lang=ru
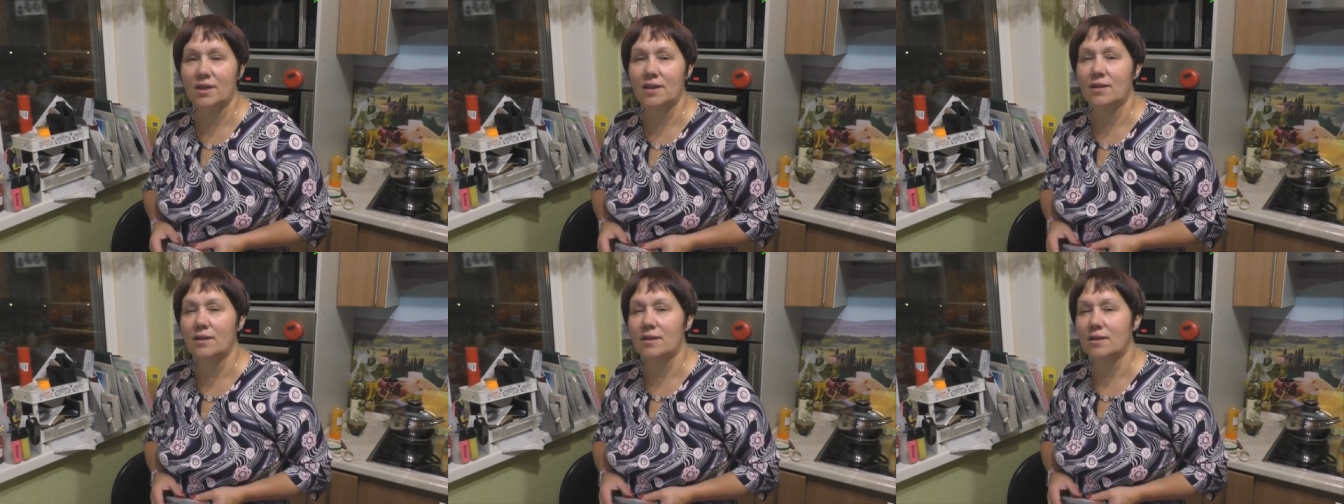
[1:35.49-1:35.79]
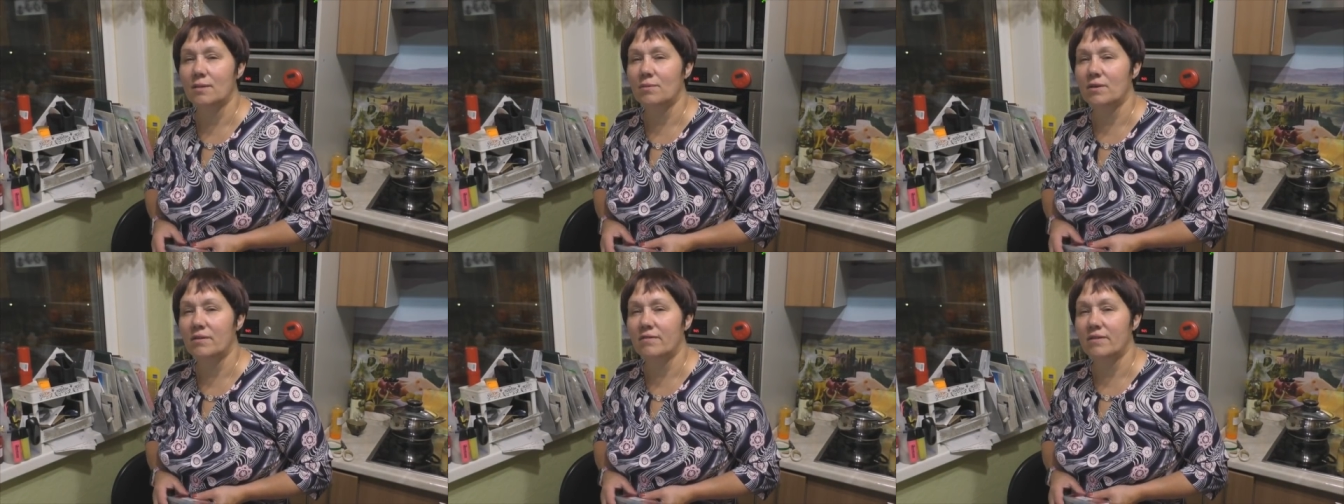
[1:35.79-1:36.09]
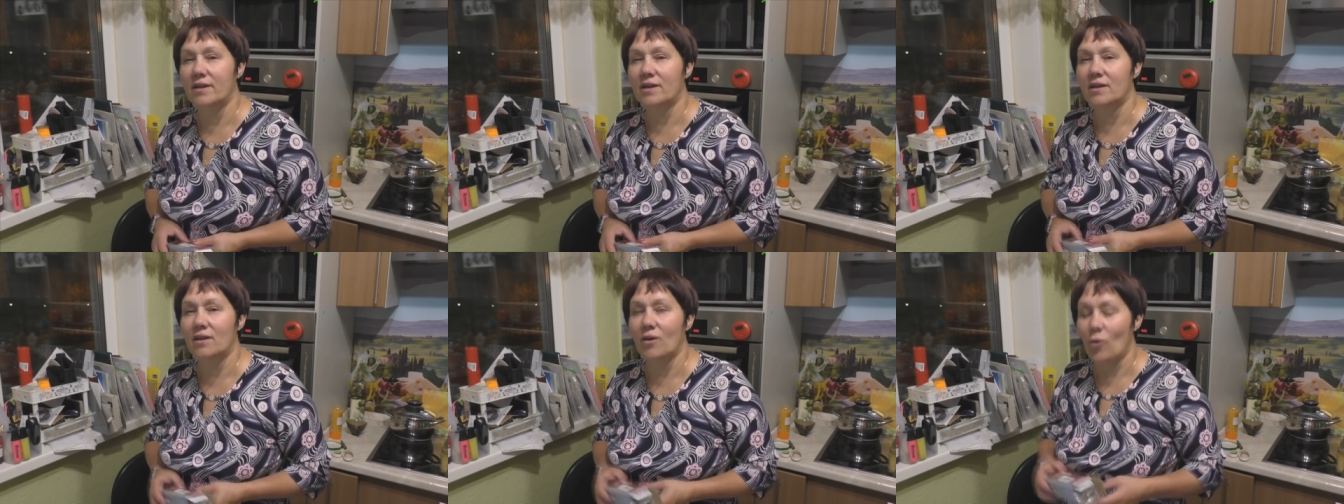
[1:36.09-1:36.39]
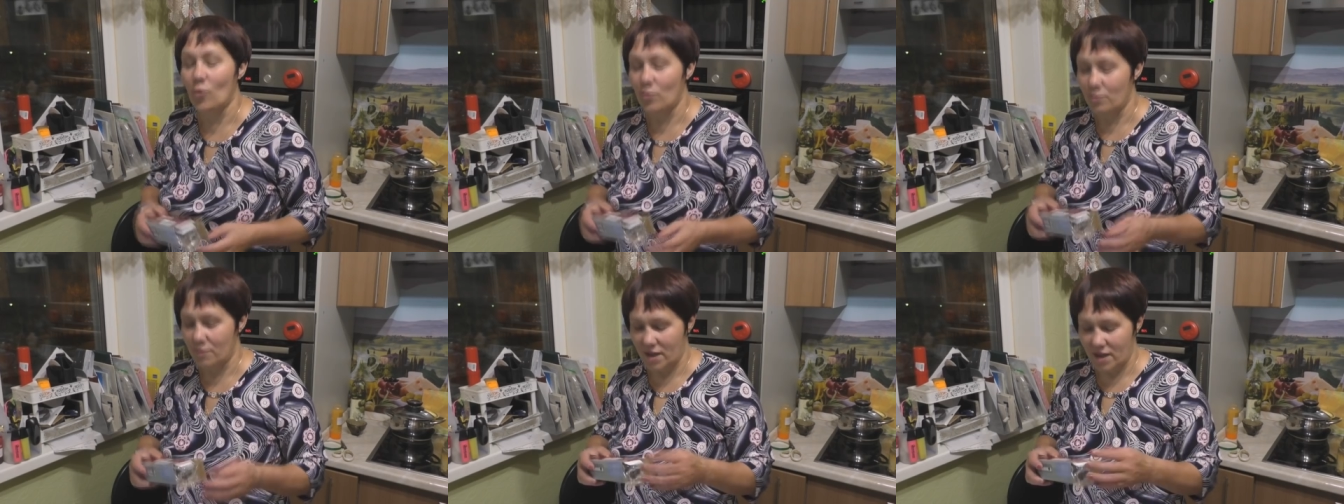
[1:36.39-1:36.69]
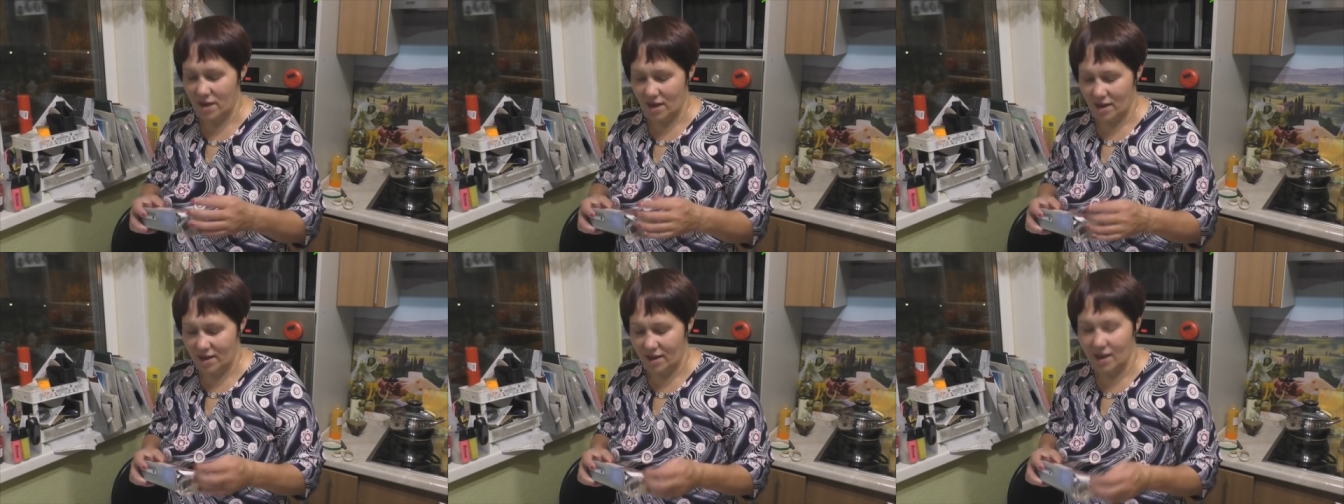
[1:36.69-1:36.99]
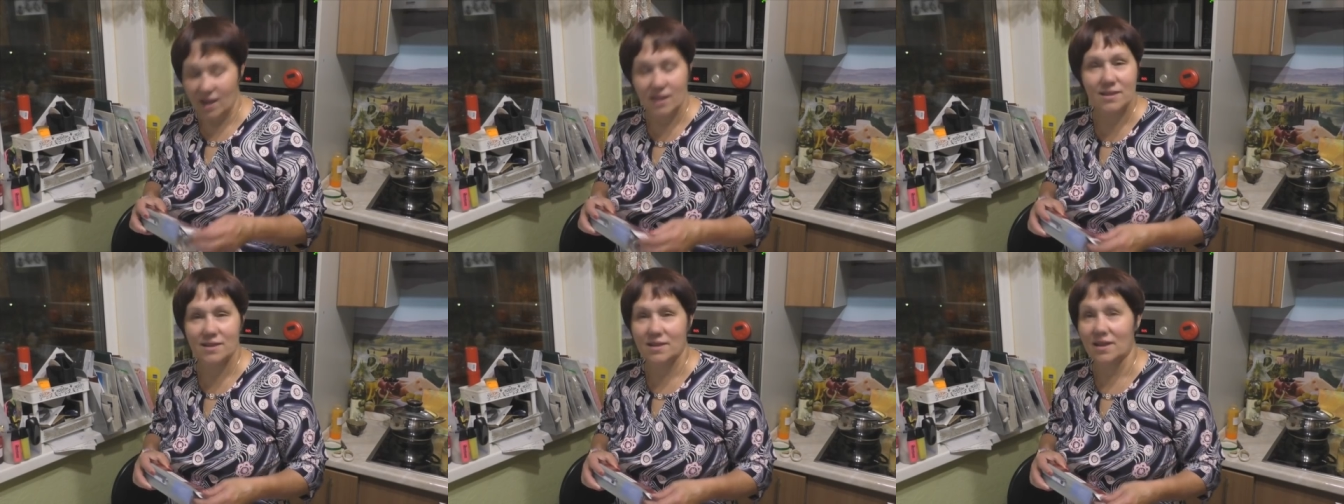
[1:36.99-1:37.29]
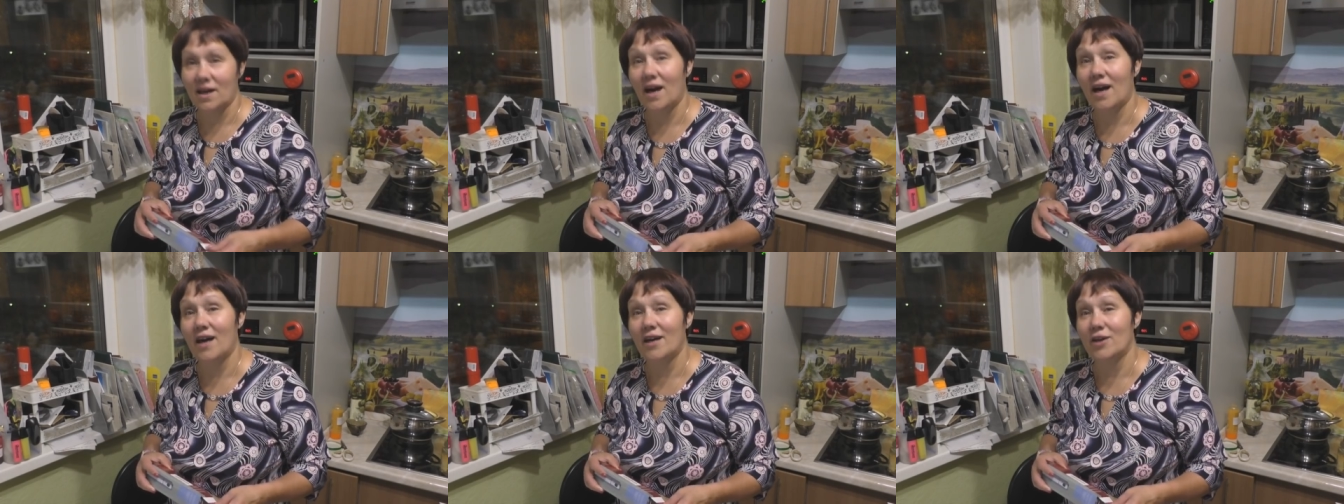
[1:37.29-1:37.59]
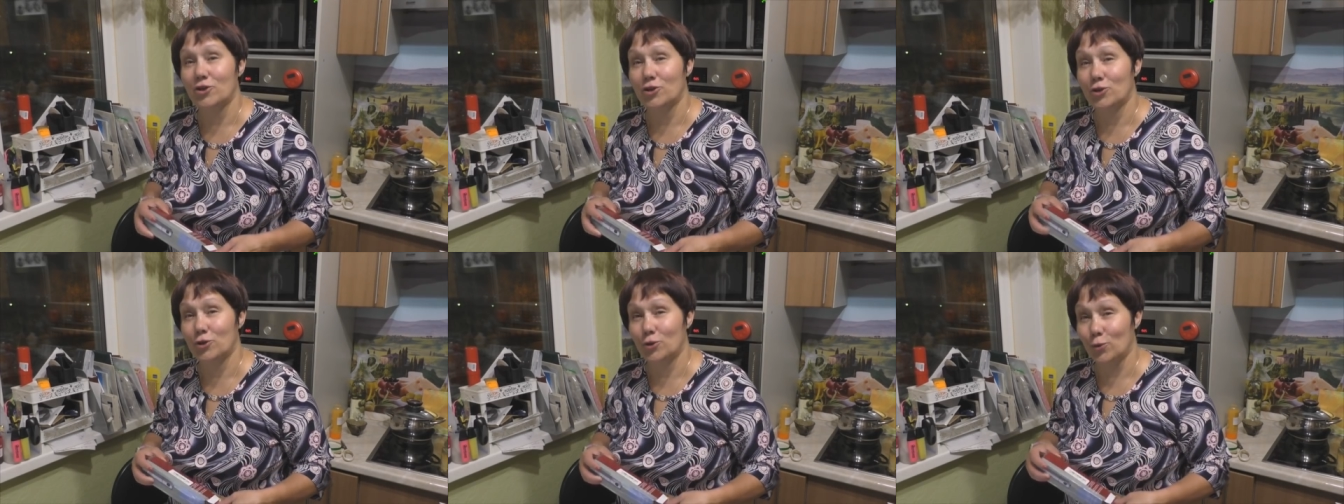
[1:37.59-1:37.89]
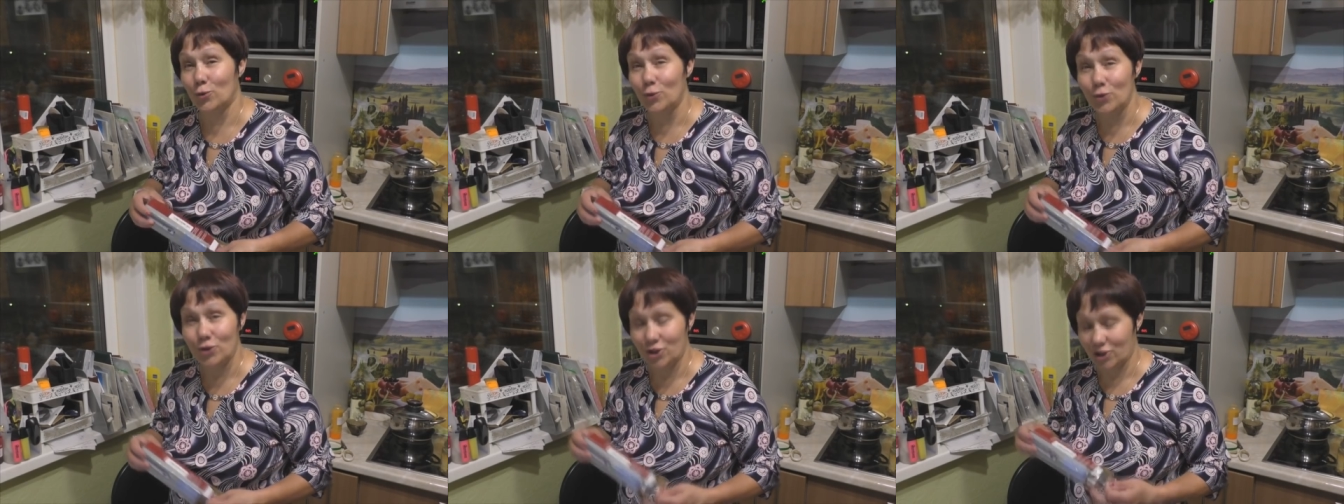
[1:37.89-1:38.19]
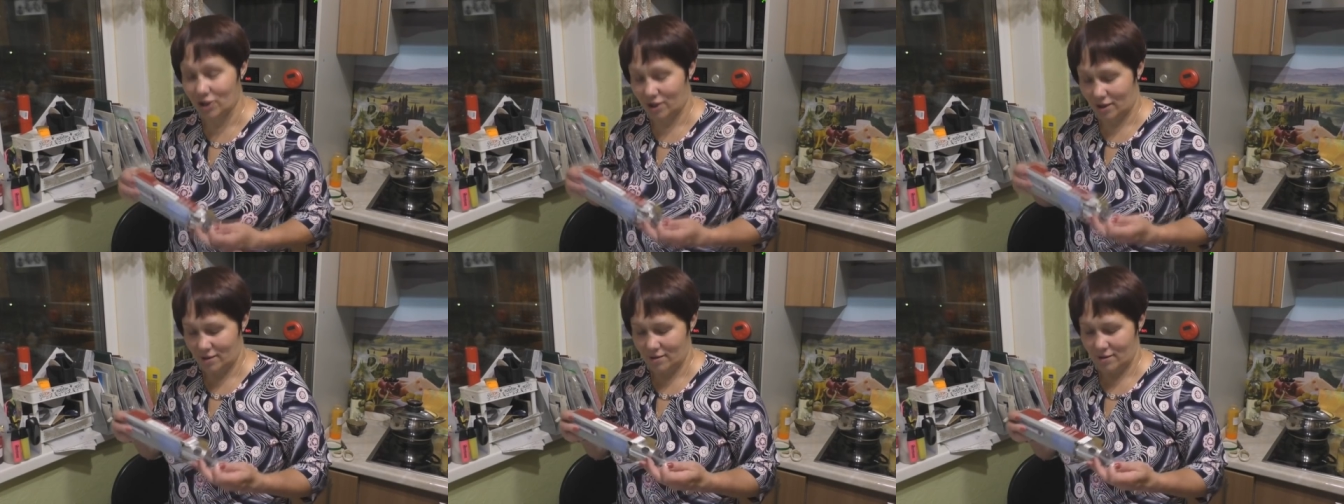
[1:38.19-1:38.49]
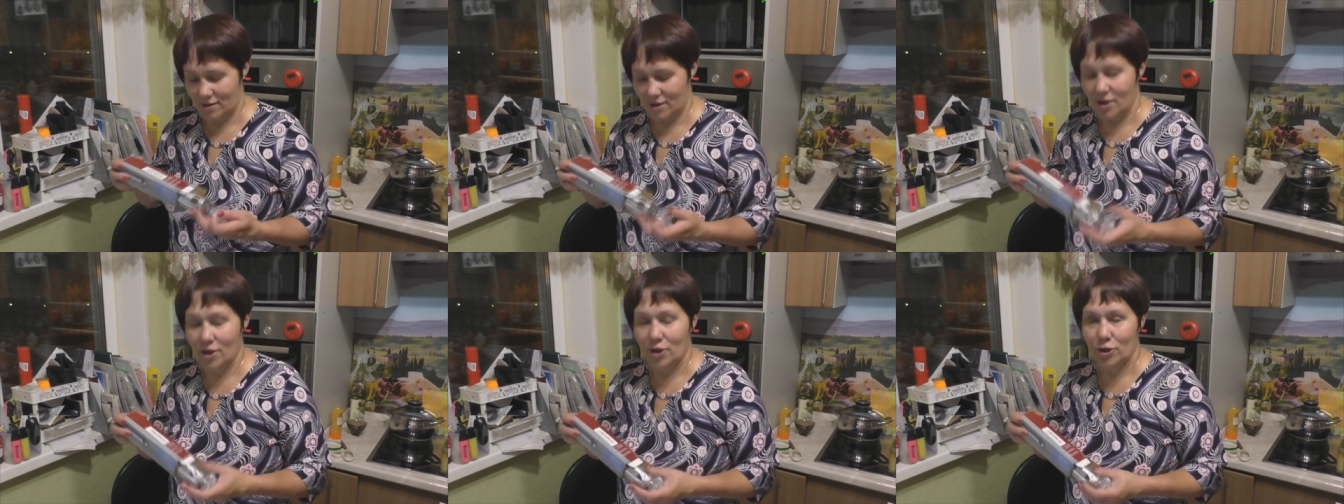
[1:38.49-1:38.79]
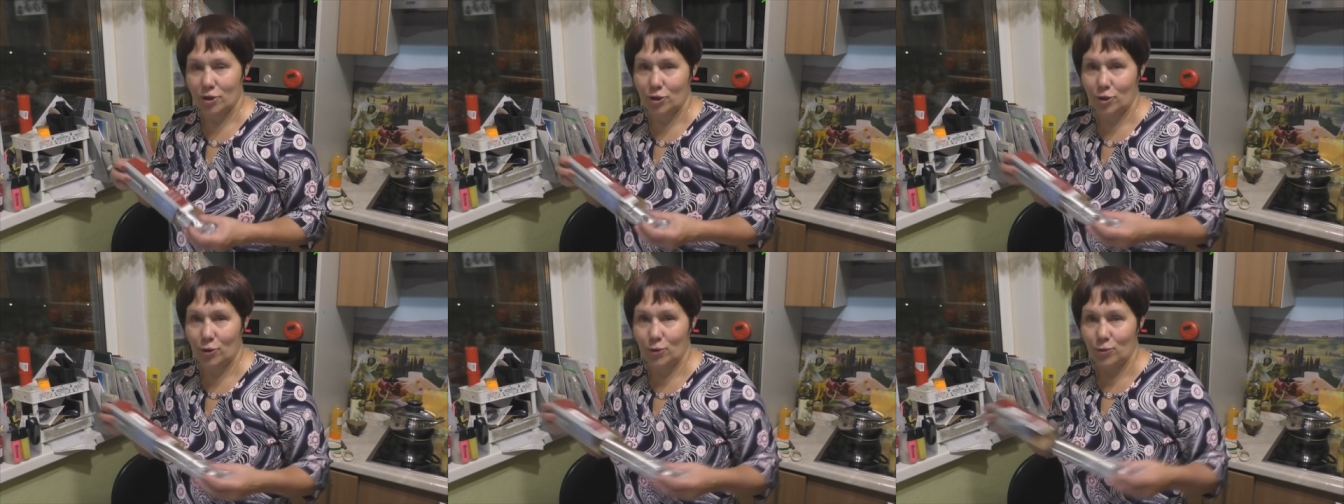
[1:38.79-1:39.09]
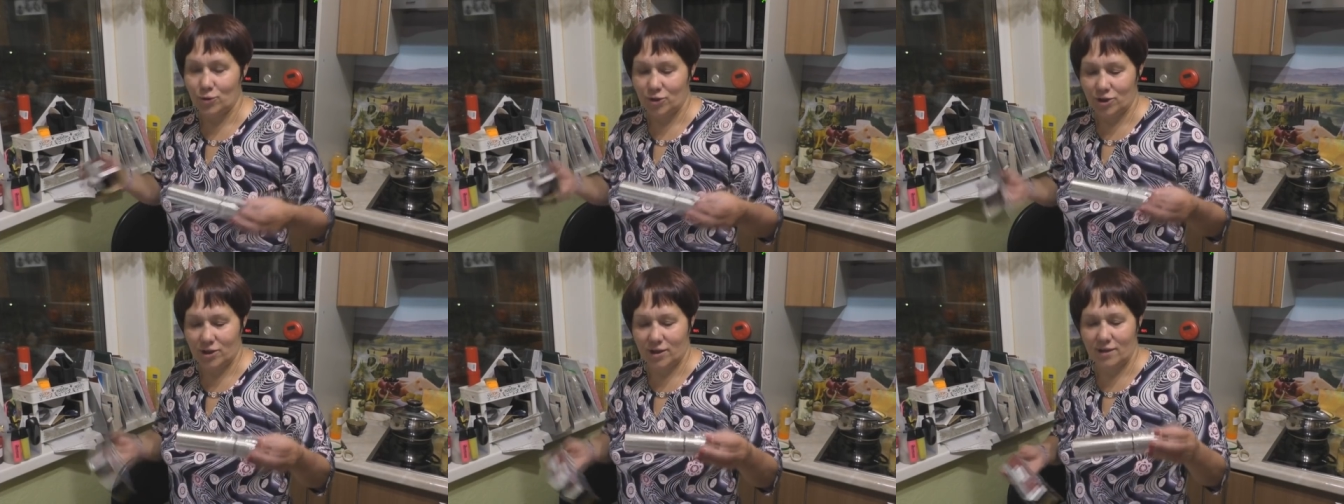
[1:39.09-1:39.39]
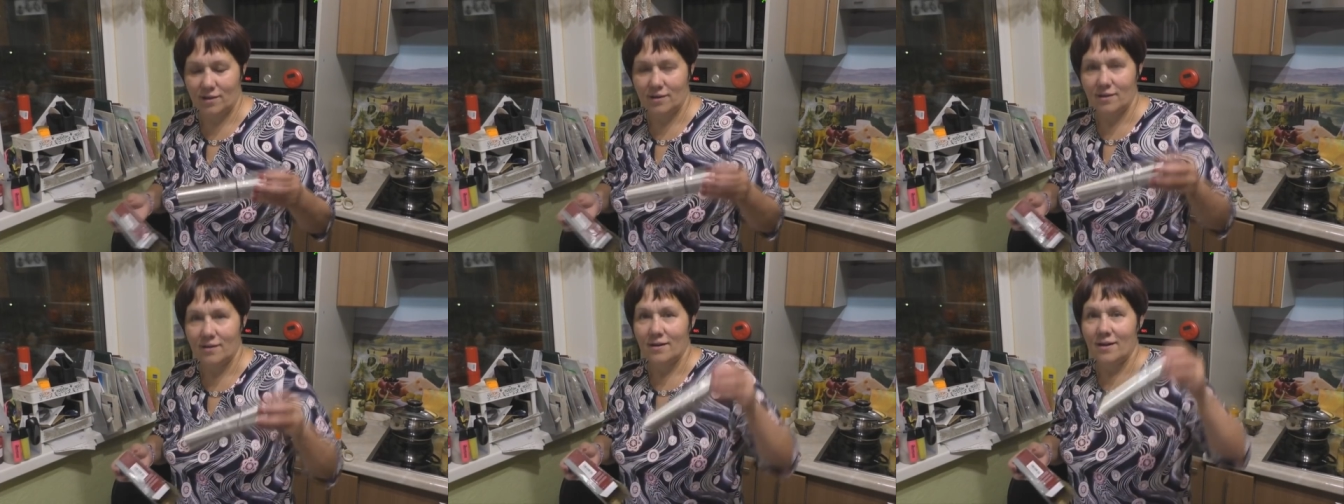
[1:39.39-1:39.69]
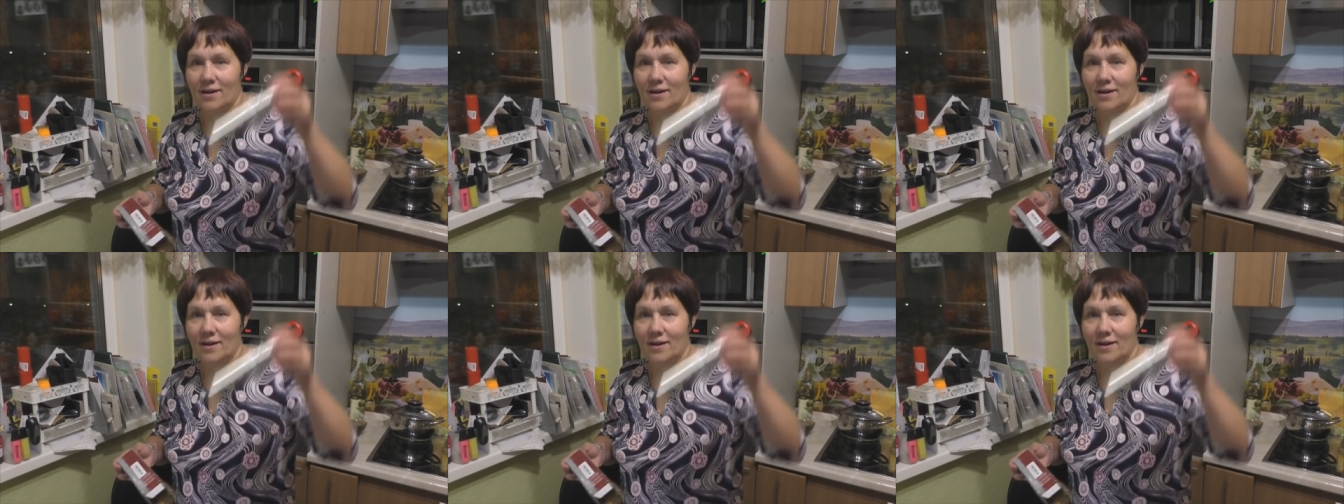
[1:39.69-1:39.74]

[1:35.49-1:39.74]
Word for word: и она там говорила, у меня есть такая штучка, дрючка,